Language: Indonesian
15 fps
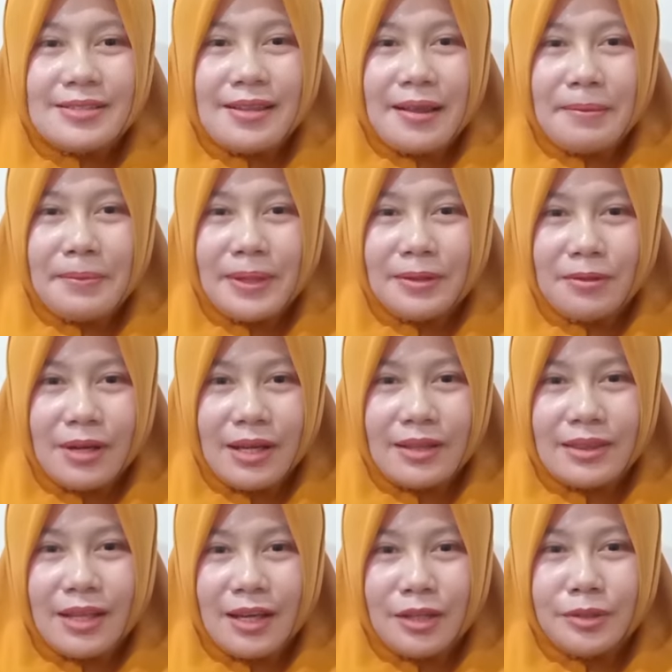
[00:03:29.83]
Selamat
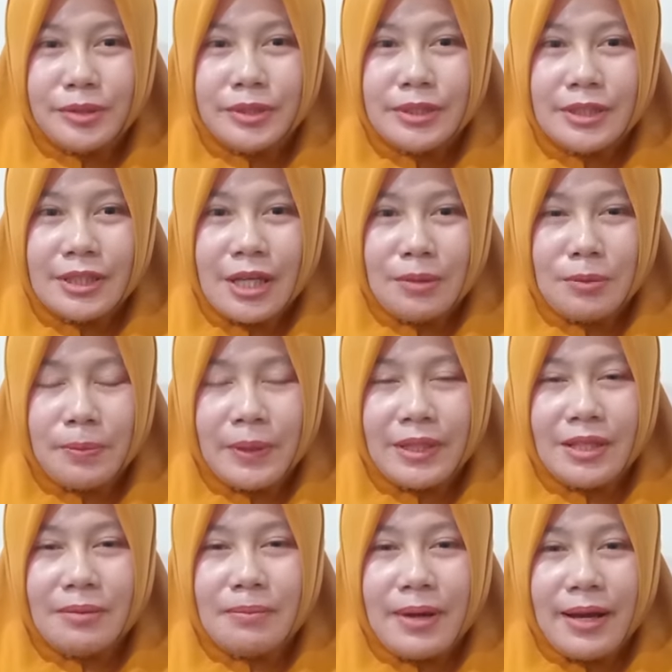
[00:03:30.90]
ulang tahun
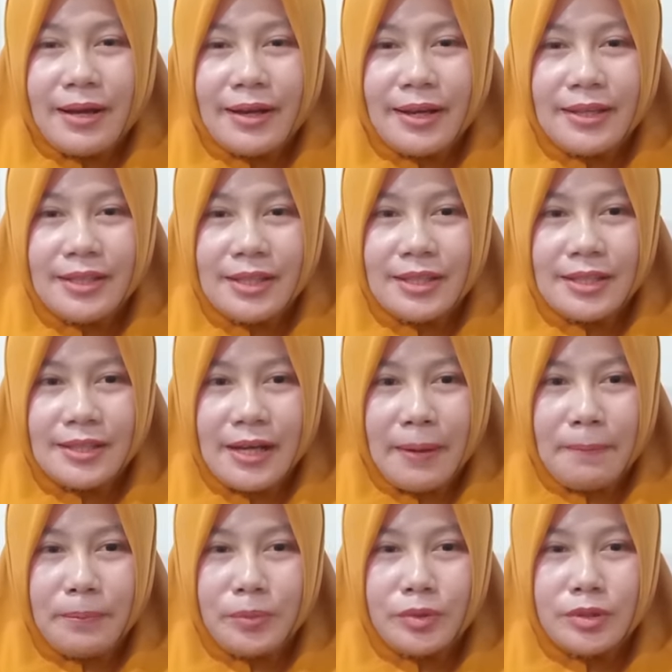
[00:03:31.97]
Kabupaten Banggai yang
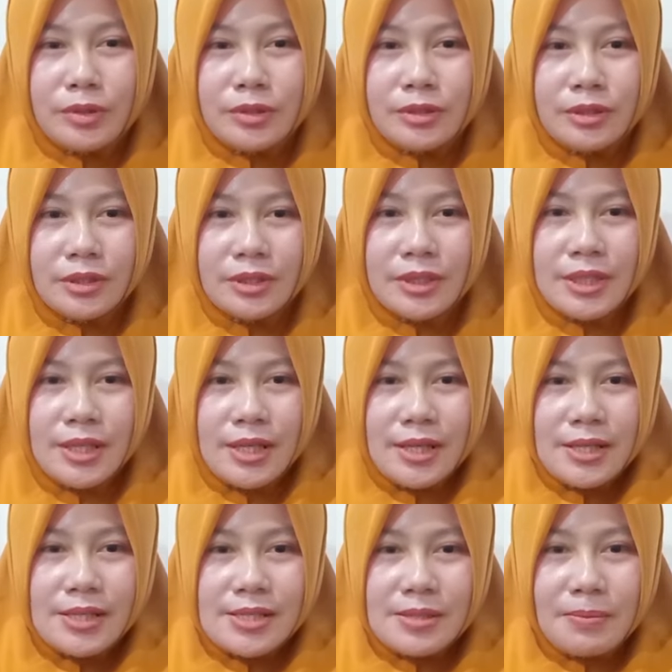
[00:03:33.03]
ke-60.
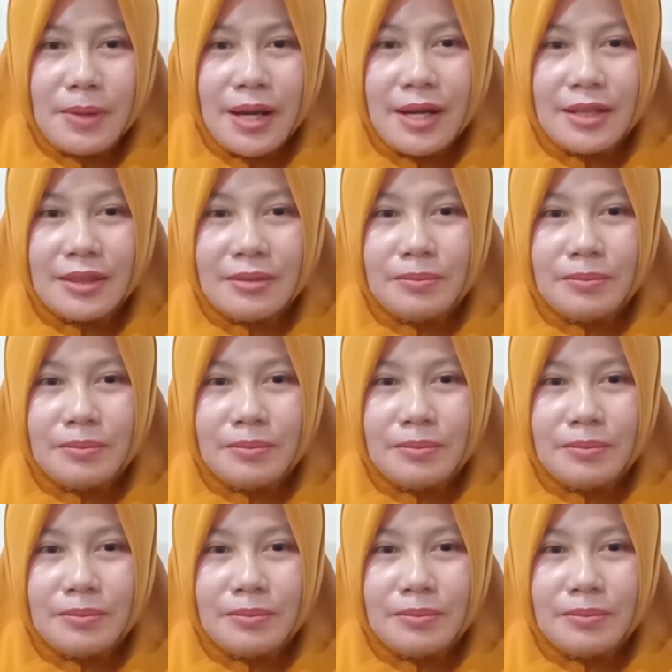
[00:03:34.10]
Semangat